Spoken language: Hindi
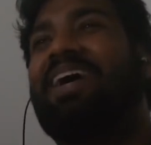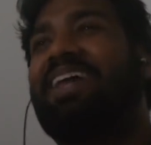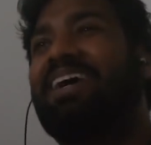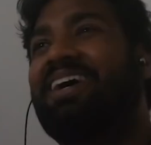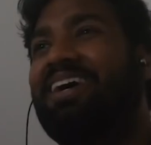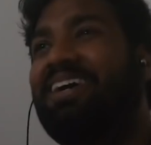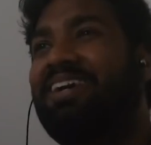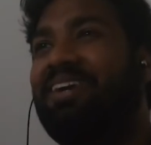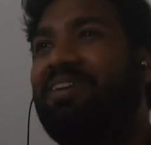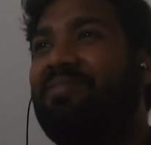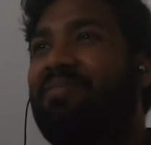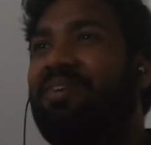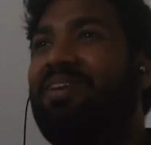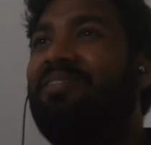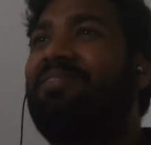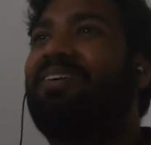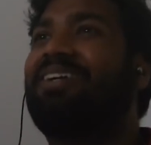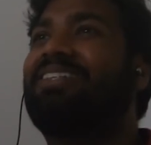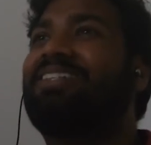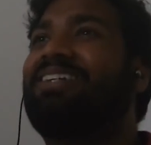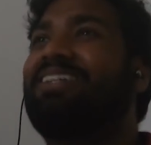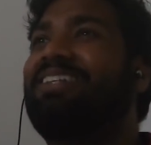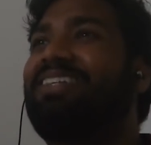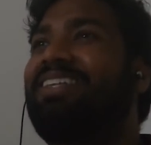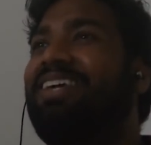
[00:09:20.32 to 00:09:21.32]
बारह घंटे पहले
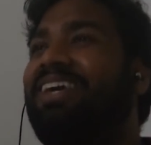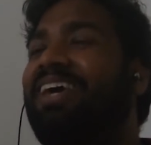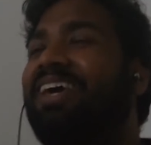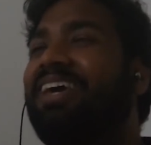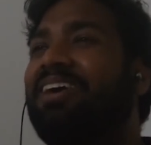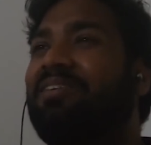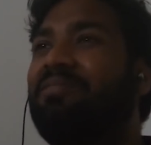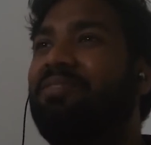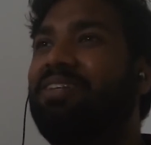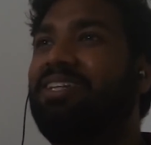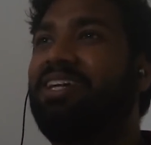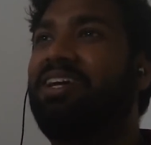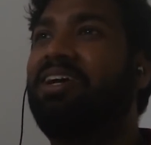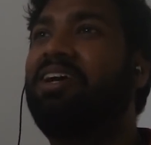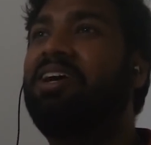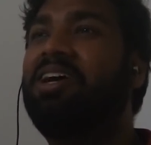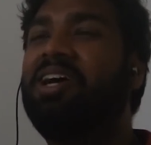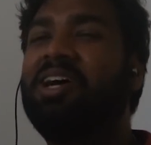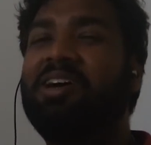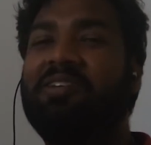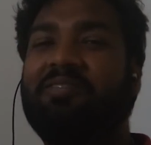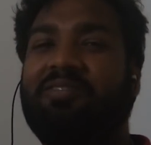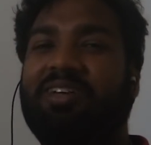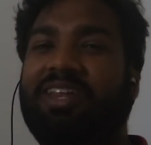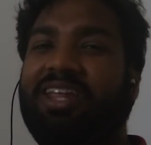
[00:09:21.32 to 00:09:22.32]
बात करी थी एक बजे
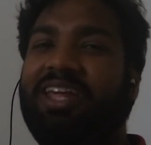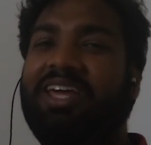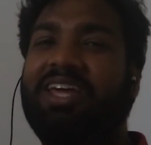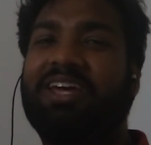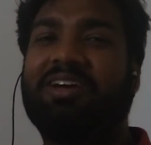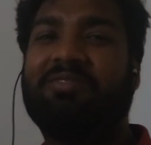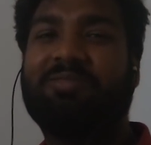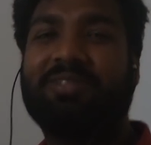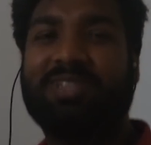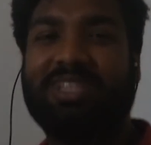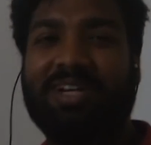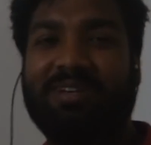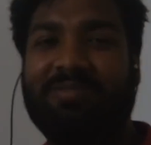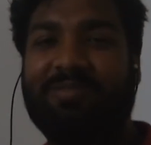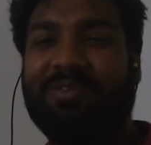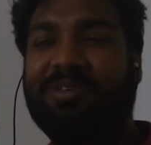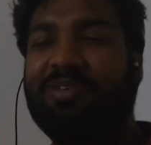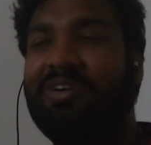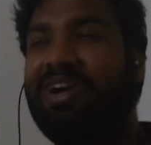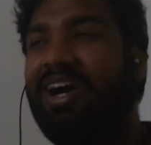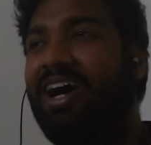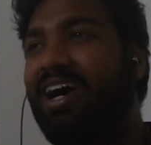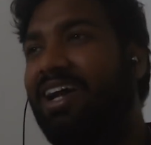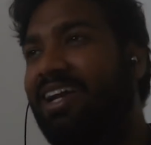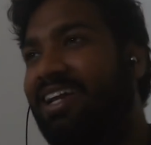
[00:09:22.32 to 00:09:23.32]
फिर एक बजे हम
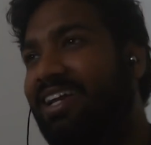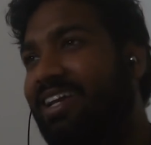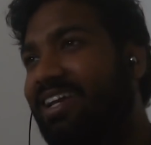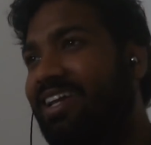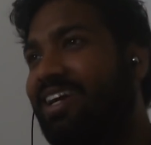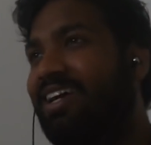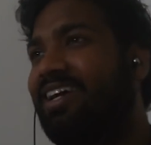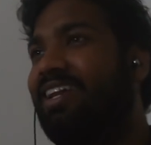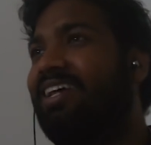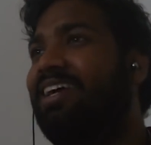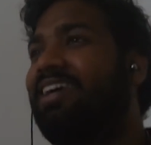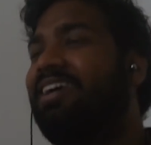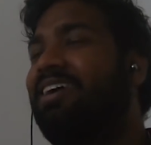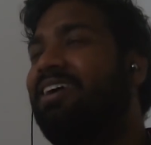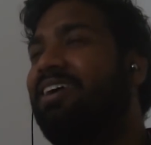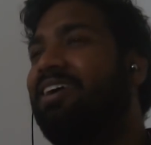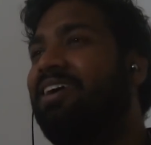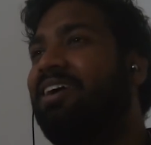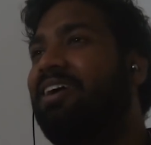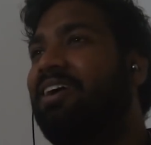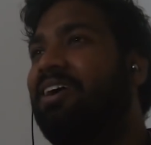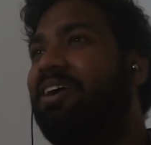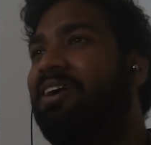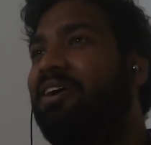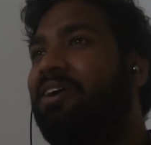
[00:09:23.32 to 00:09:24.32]
लोग खाने निकले
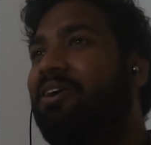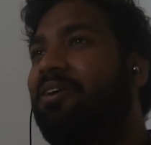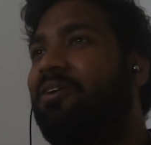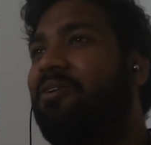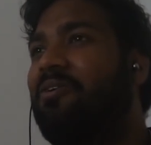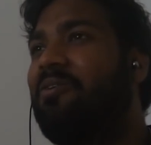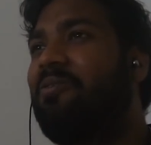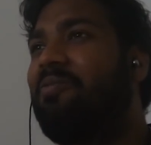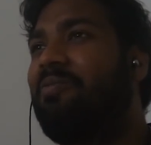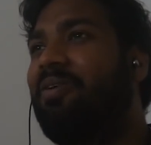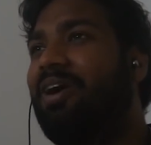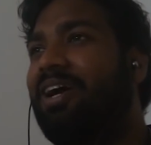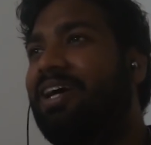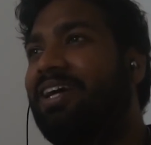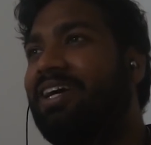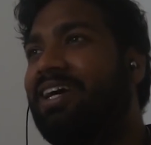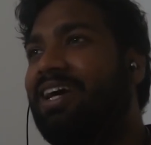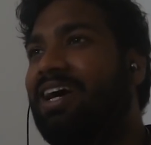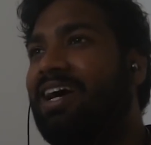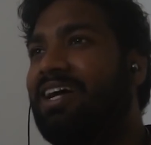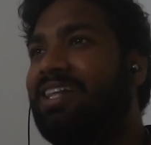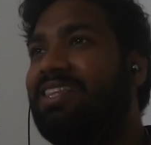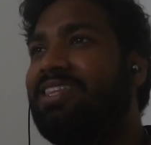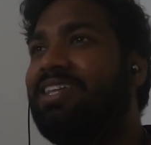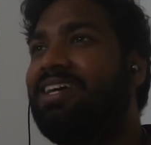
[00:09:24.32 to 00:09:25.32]
ओ भाई
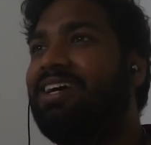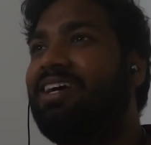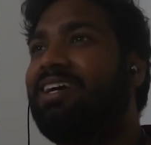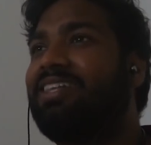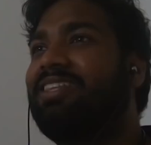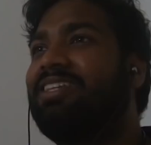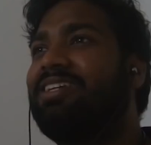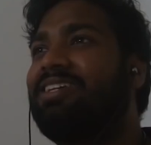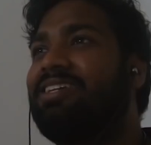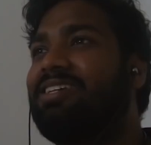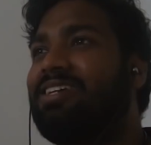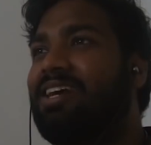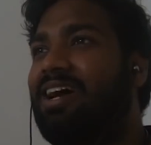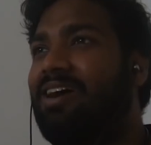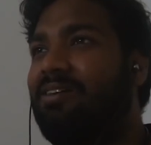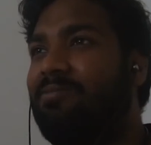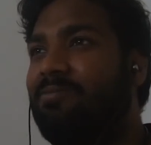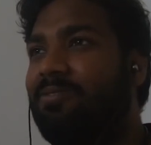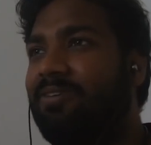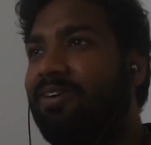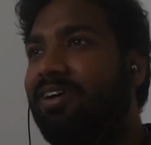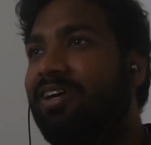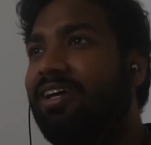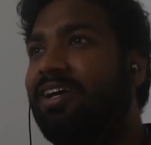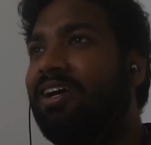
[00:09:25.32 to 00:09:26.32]
खाते खाते शाम
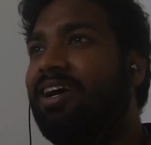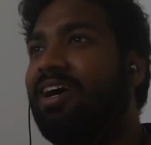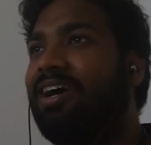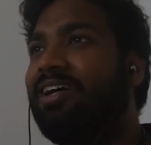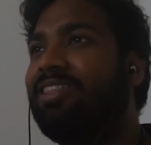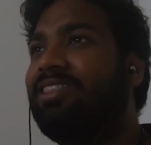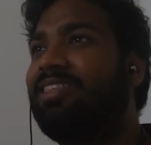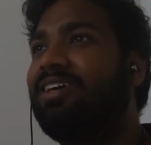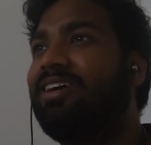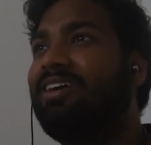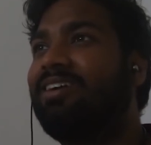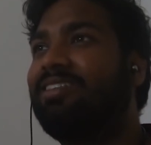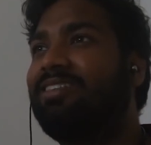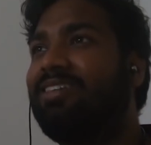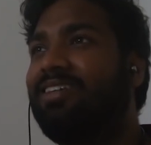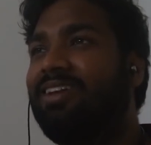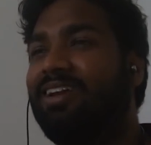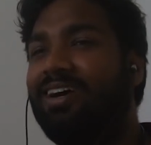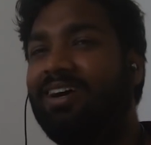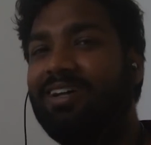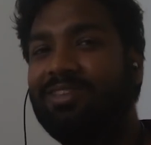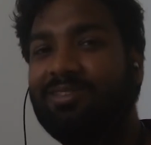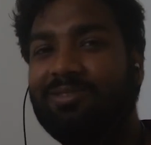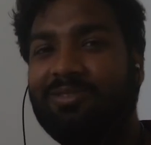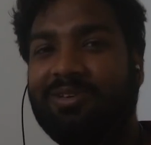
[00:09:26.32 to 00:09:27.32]
हो गई खाते खाते
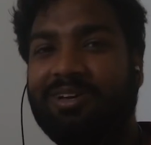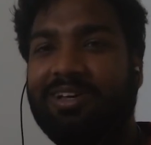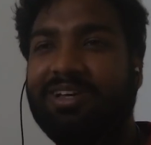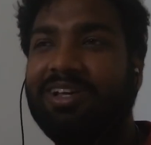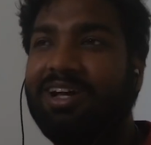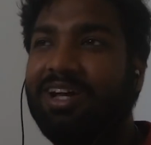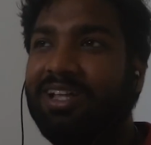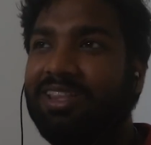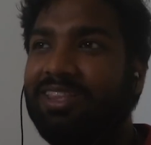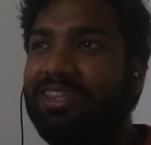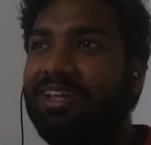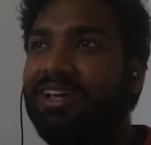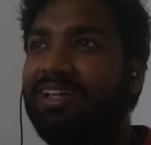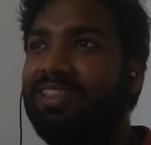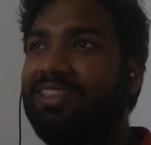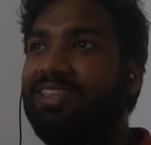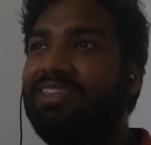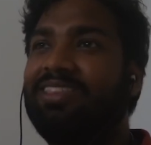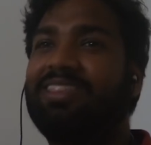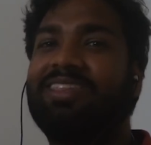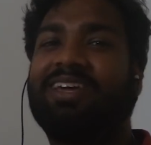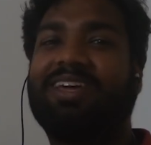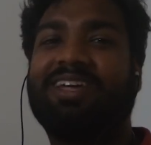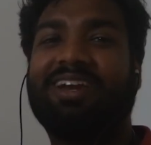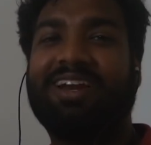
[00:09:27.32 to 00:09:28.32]
रात हो गई खाते
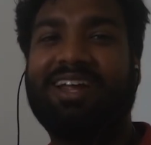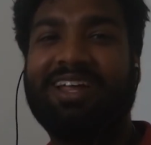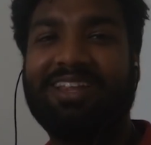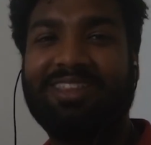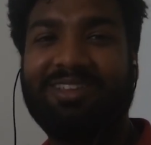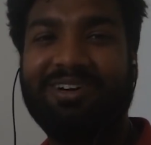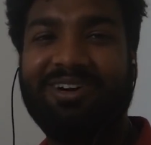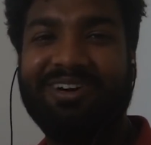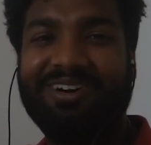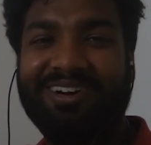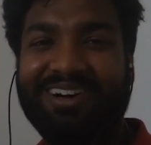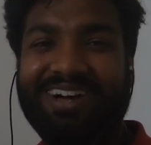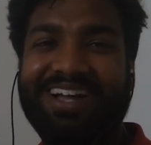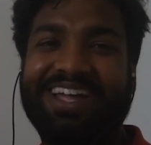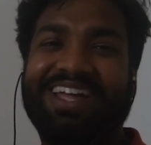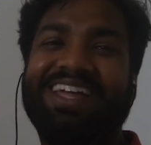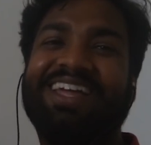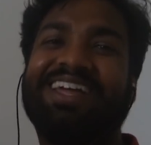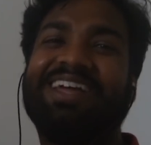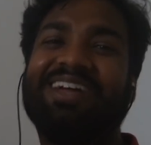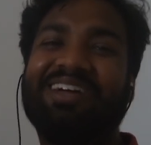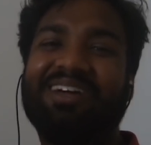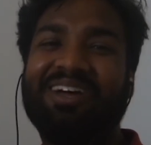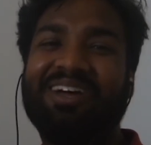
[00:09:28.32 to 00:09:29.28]
खाते देर रात हो गई